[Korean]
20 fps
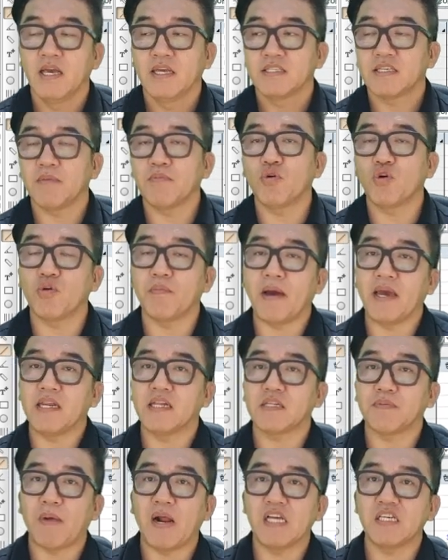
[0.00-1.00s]
참고로
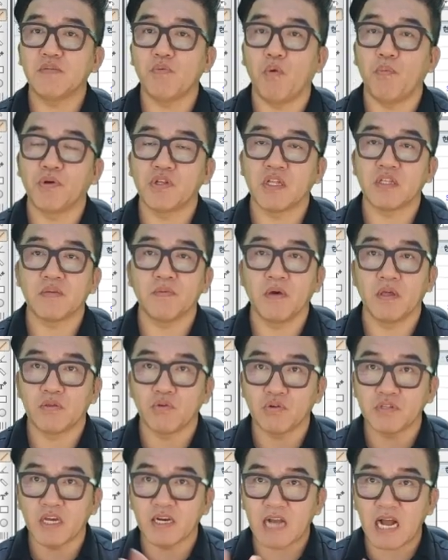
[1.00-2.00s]
마이너스 85%면
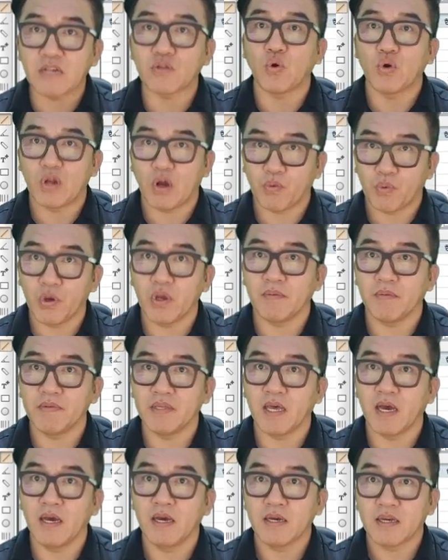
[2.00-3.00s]
통상 깡통이라고
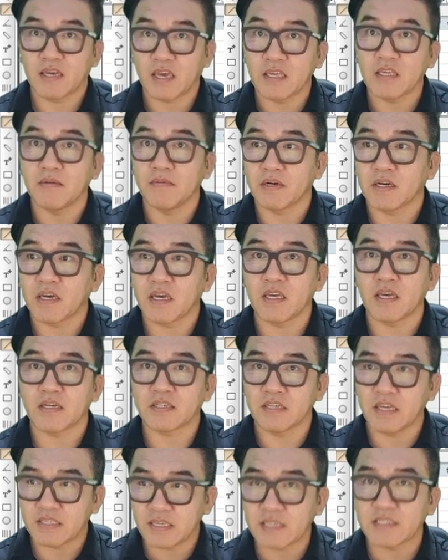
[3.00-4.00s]
표현합니다. 계좌 계좌
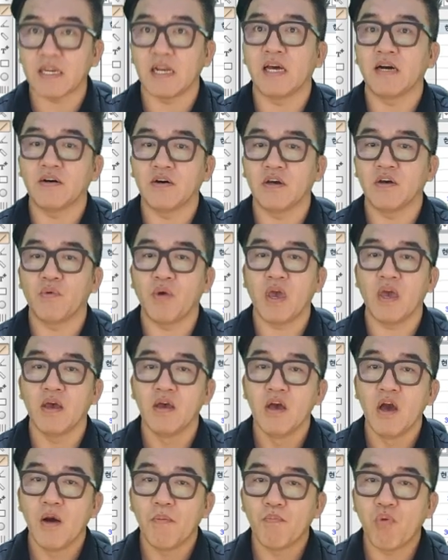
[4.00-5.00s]
그냥 작살난 거예요. 왜?
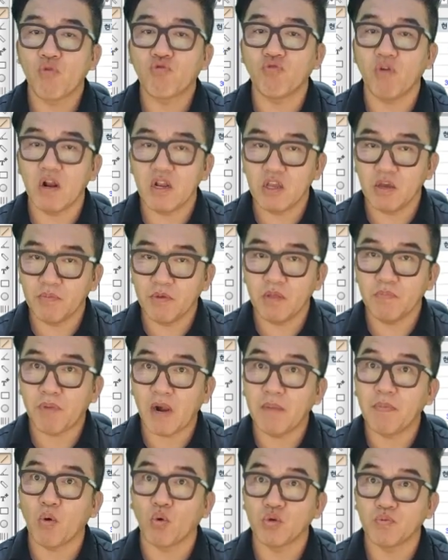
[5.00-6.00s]
복구하려면
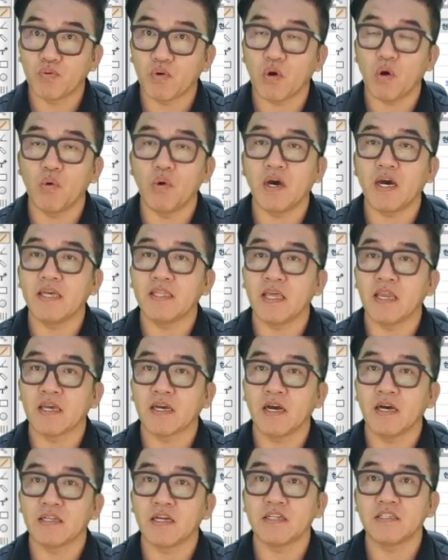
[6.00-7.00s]
850%가 올라가야
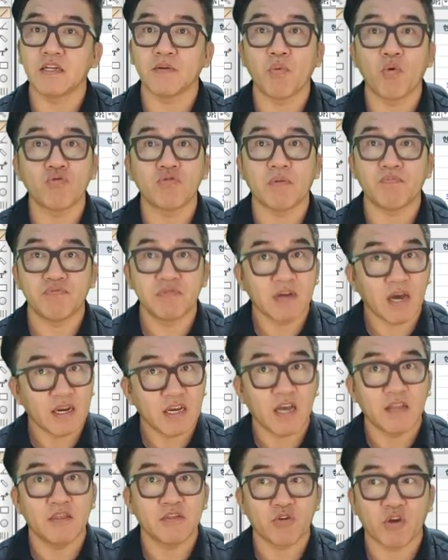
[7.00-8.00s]
되니까 사실상 복구가
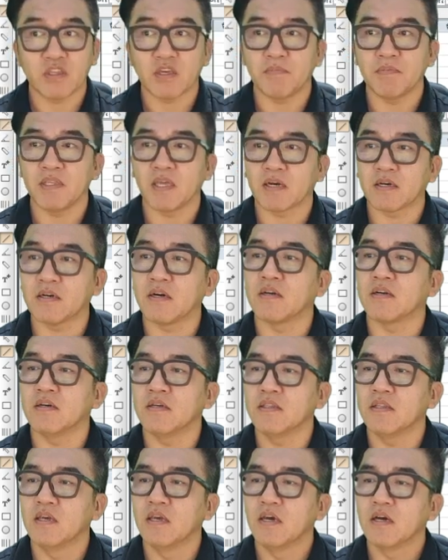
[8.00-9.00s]
불가능한 계좌입니다.
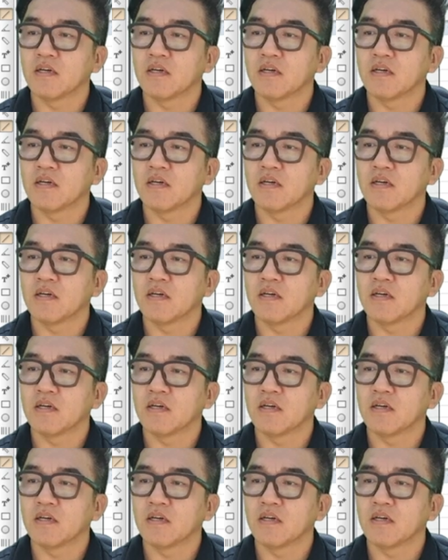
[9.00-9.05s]
그거는.